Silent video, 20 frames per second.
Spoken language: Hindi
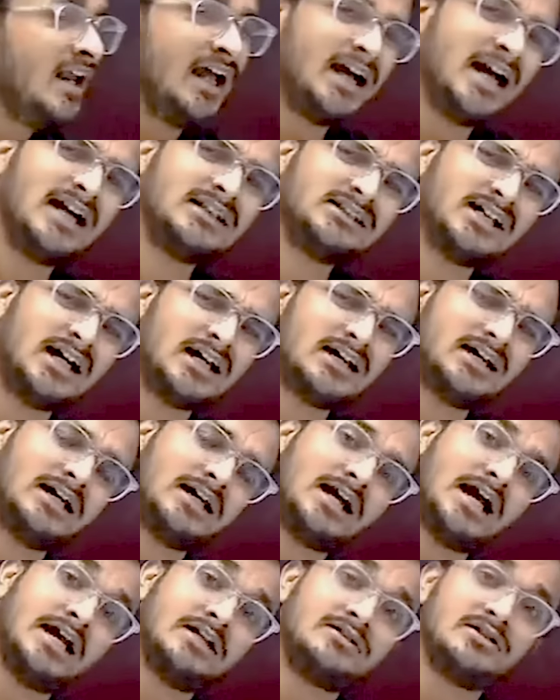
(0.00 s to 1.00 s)
लगातार
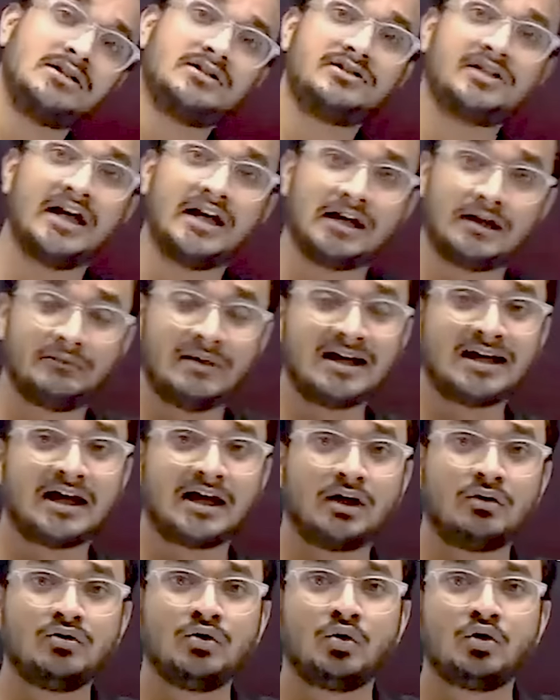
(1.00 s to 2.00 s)
लगा है जीत जाएगा मैं
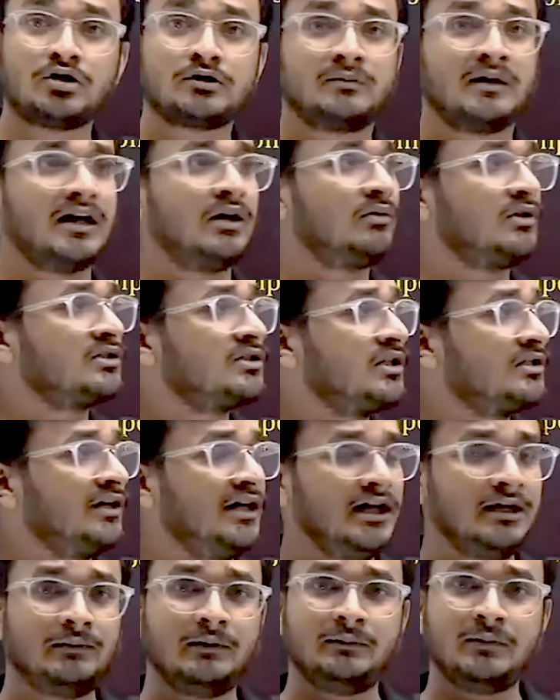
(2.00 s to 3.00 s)
कह रहा हूं नोट्स बनाओ अच्छे
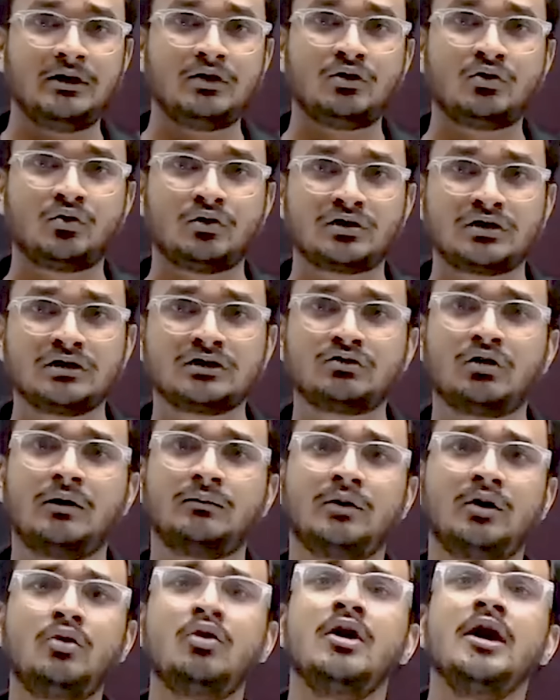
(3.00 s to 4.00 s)
से डीपीपी के क्वेश्चन
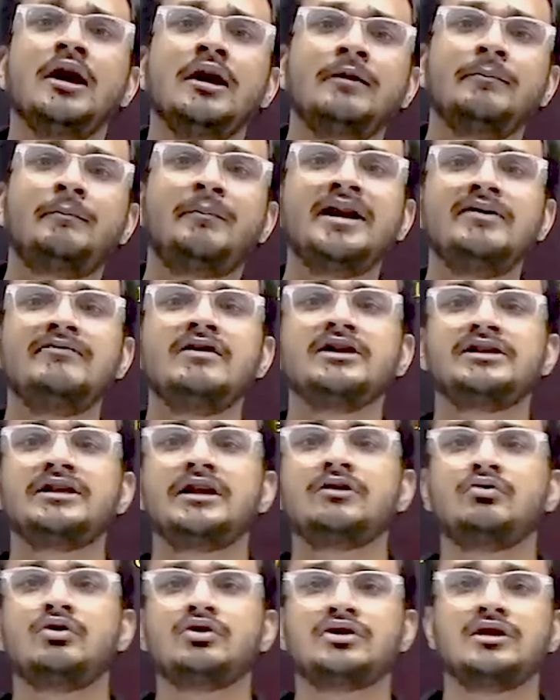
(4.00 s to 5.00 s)
सॉल्व करो
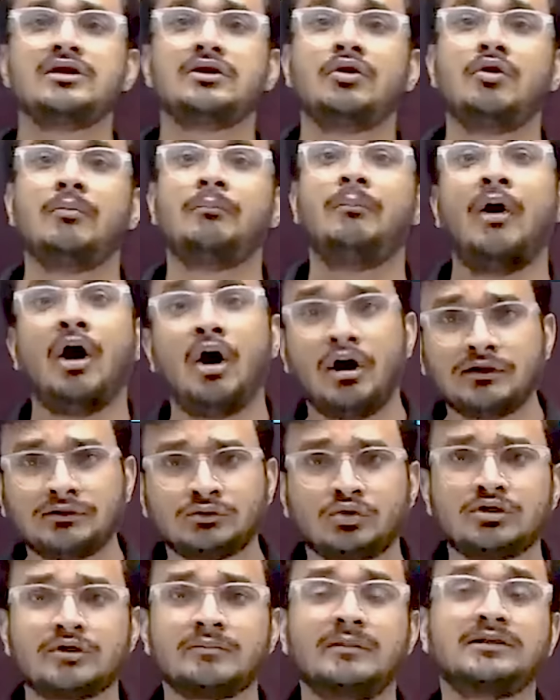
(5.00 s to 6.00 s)
प्रीवियस ईयर क्वेश्चन करो
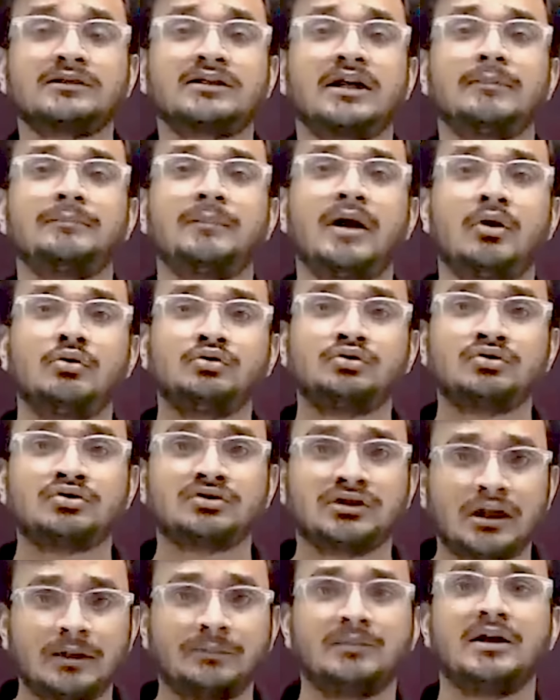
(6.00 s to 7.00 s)
बहुत कुछ मत कर पाओ तो
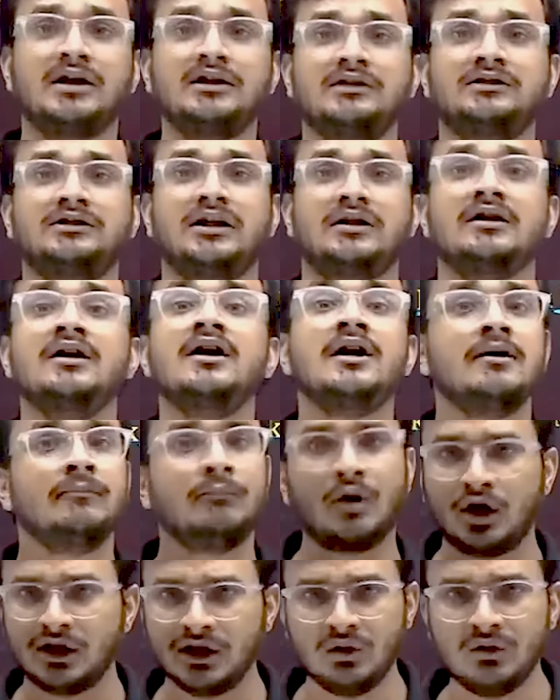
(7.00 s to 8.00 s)
सिर्फ यहीं तक
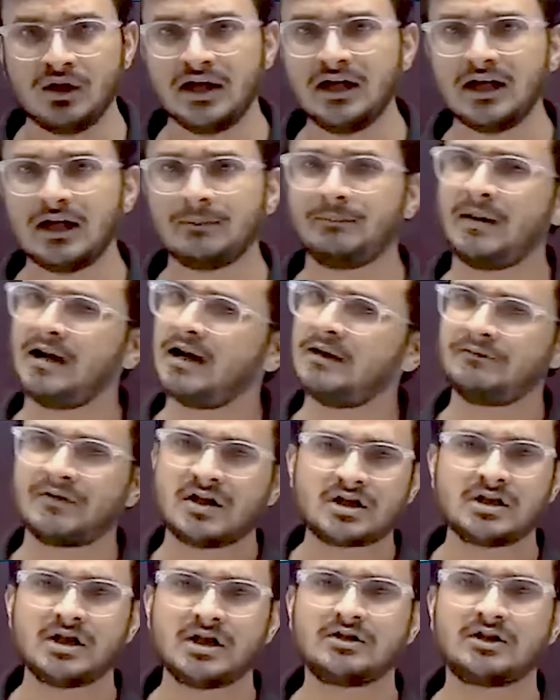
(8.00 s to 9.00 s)
मॉड्यूल नहीं लग पा रहा
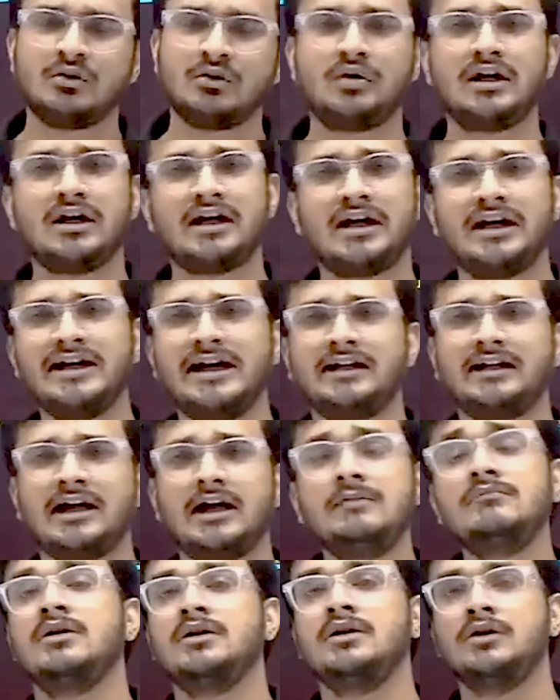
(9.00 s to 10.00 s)
फ्रस्ट्रेशन हो रही है नहीं है
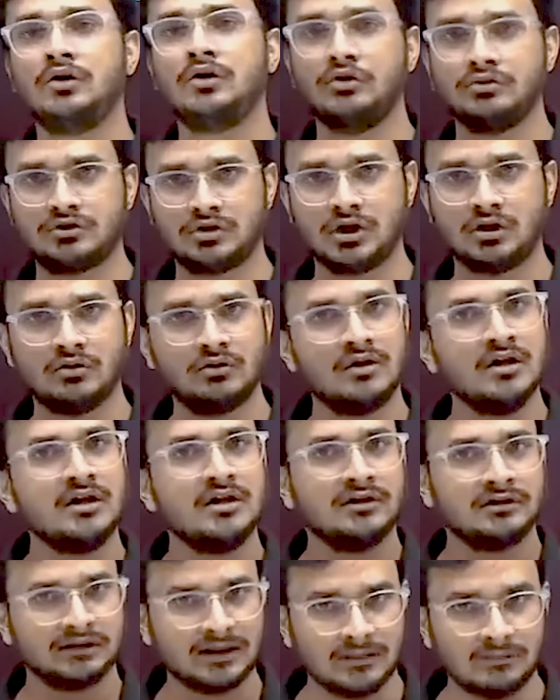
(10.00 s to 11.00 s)
टाइम रुक जाओ
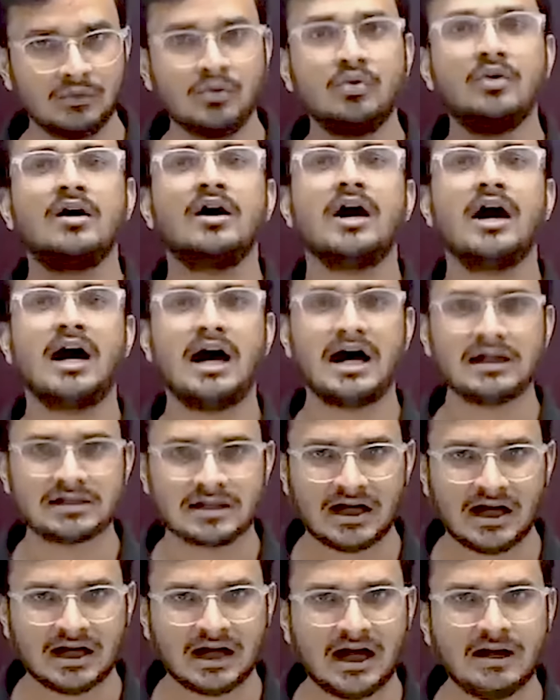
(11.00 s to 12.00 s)
थमो
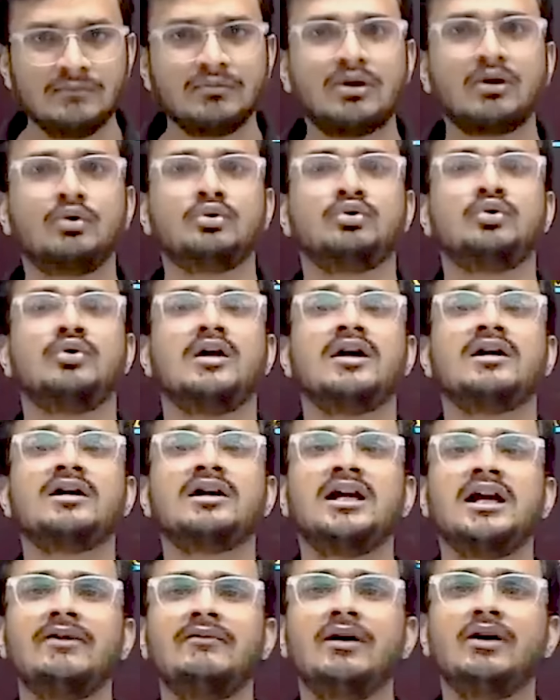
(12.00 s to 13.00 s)
आसा आराम करो थोड़ा
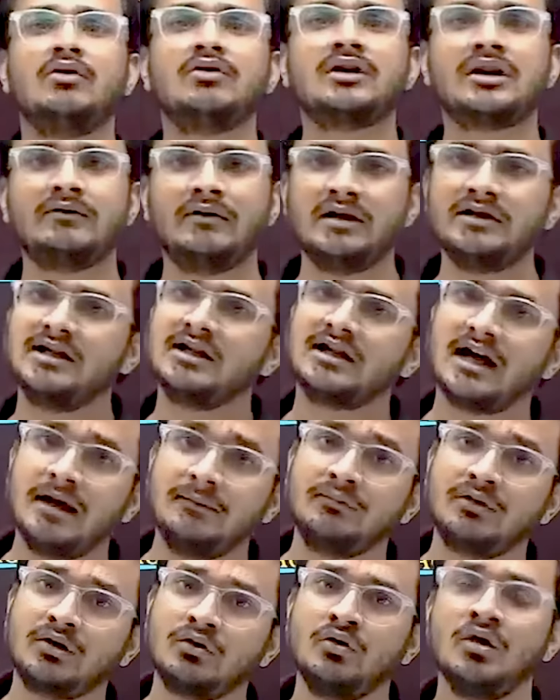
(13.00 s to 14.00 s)
केवल और केवल ये
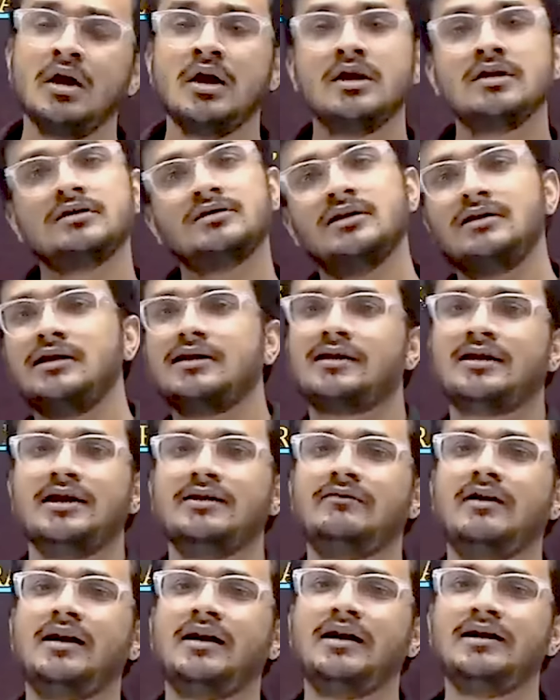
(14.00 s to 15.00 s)
काम करो सर ये
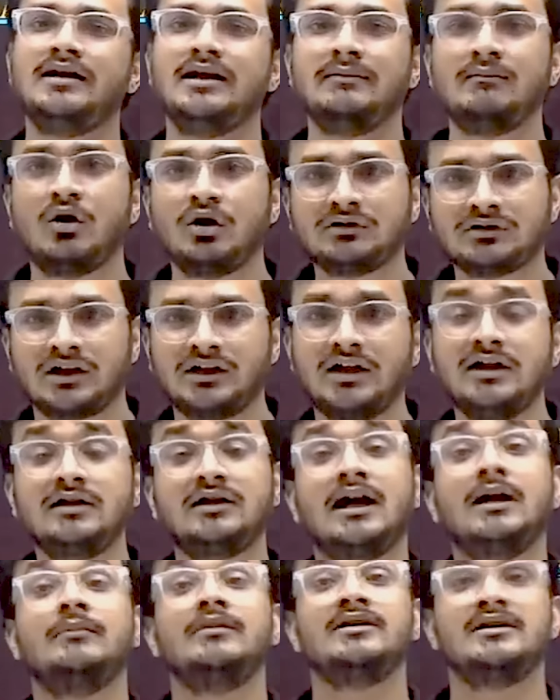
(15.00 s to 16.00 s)
केवल नहीं ये बहुत
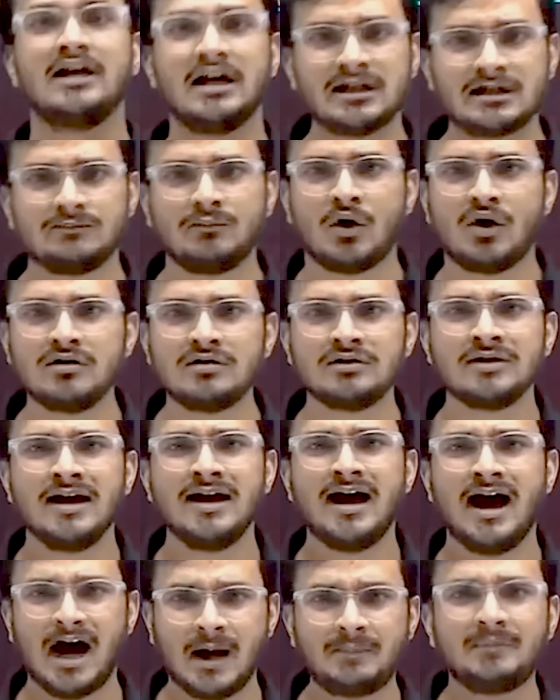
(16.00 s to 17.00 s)
कठिन काम है यस बॉस
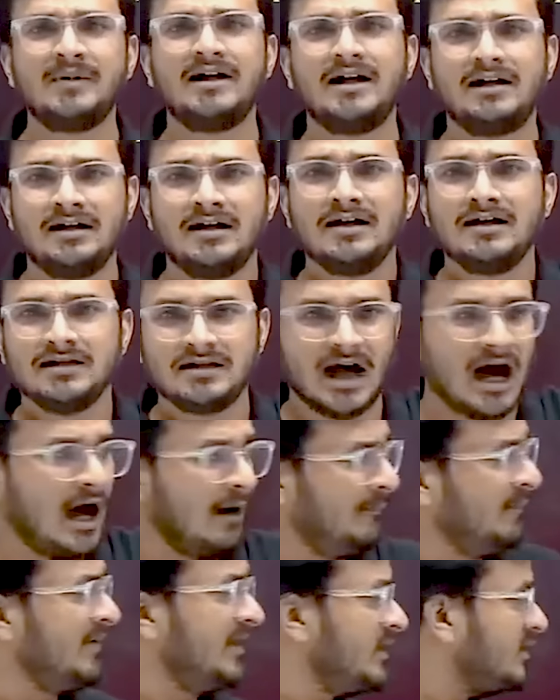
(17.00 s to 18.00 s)
आपने
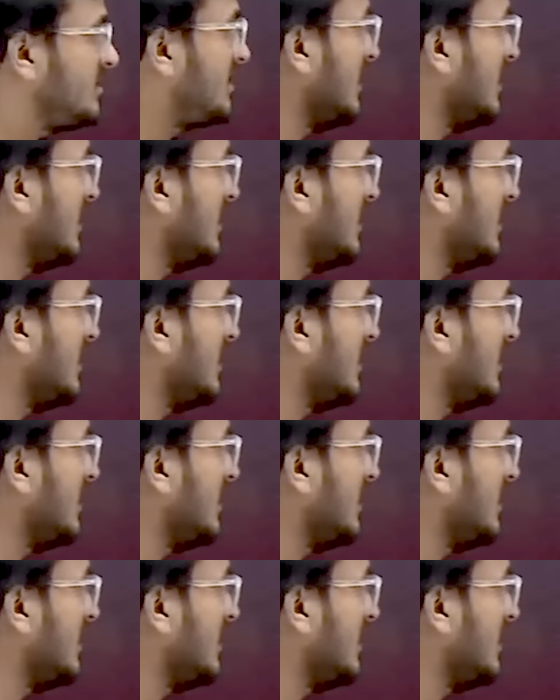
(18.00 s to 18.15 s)
आपने